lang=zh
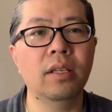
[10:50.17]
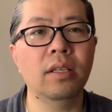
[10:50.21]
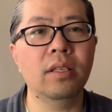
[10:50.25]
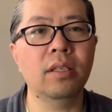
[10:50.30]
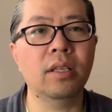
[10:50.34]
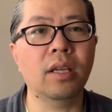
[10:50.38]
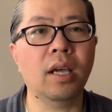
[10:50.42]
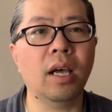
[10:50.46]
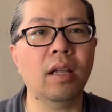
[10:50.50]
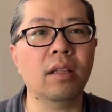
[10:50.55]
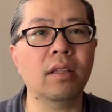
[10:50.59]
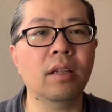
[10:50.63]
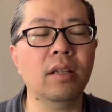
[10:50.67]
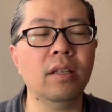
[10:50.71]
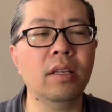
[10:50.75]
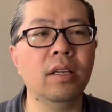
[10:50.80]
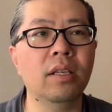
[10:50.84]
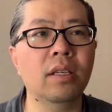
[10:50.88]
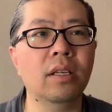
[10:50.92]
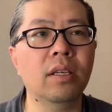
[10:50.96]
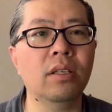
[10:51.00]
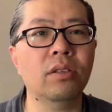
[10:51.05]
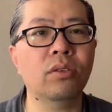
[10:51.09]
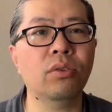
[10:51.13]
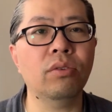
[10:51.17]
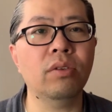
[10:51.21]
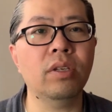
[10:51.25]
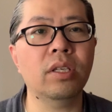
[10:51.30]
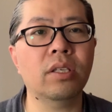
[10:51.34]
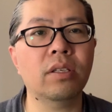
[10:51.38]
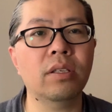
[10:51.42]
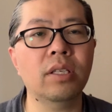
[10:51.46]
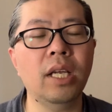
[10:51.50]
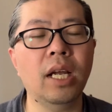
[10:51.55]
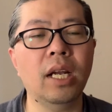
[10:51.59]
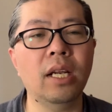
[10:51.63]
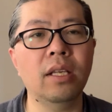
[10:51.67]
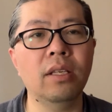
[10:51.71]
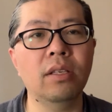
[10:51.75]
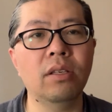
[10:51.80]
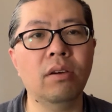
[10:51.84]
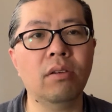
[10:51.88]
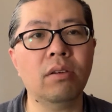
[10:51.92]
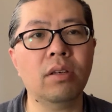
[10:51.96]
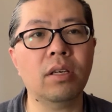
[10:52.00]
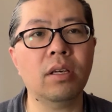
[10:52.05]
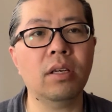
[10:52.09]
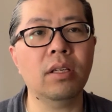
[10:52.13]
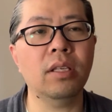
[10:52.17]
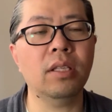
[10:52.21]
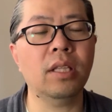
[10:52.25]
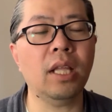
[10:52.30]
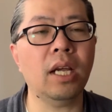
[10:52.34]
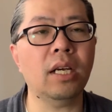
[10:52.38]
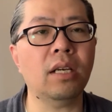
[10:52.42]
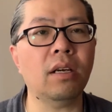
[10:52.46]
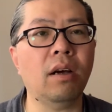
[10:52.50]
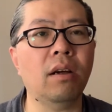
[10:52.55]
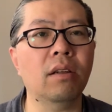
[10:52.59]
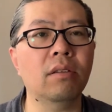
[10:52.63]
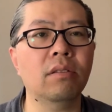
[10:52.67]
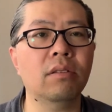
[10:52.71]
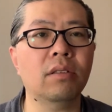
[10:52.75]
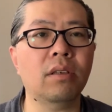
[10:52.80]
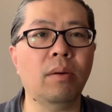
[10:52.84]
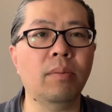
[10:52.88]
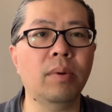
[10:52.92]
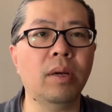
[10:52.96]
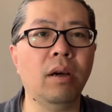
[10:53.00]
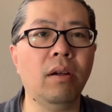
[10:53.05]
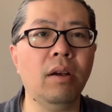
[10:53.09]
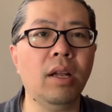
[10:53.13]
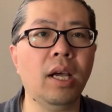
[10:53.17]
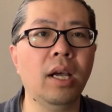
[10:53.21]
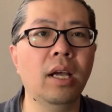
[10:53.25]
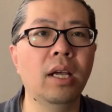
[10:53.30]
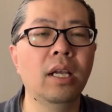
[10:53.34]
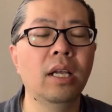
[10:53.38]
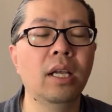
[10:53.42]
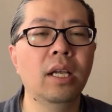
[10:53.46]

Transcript: 你看，等你这从你视线里消失，你再找就找不着了。